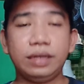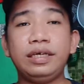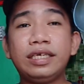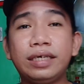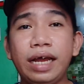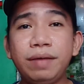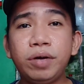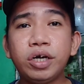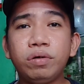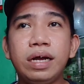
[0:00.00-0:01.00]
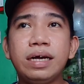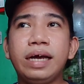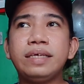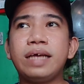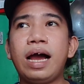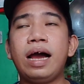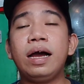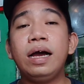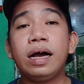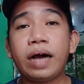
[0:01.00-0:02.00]
Disclaimer ko lang guys ha,
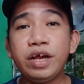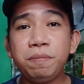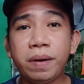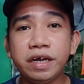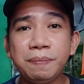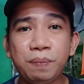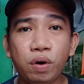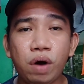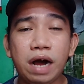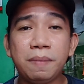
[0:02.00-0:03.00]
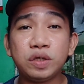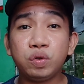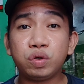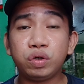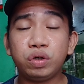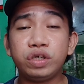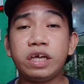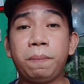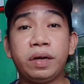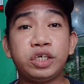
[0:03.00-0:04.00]
kayo pa rin po ang masusunod
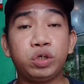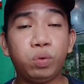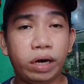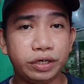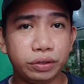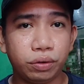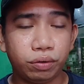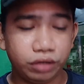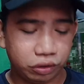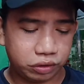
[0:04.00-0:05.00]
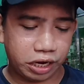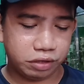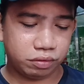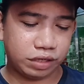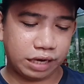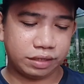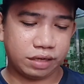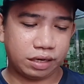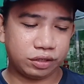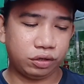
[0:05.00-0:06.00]
sa presyuhan nyo dito sa inyong
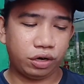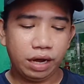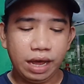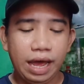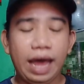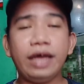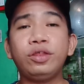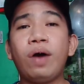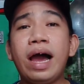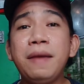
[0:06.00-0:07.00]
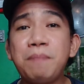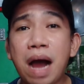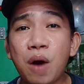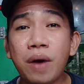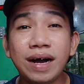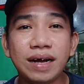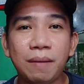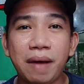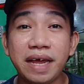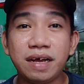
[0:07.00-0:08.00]
sari-sari store. Ito ay pawang
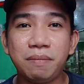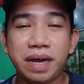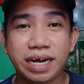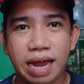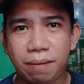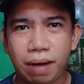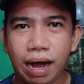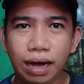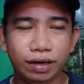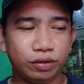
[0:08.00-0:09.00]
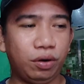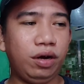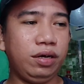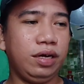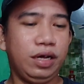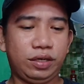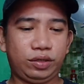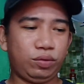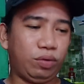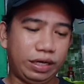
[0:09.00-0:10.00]
gabay-gabay lamang, no?
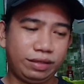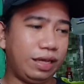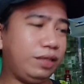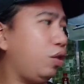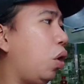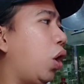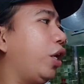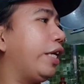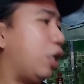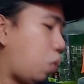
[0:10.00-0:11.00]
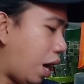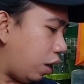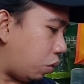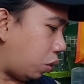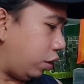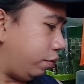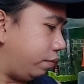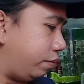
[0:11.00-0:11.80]
Tulad na tong ginawa ko.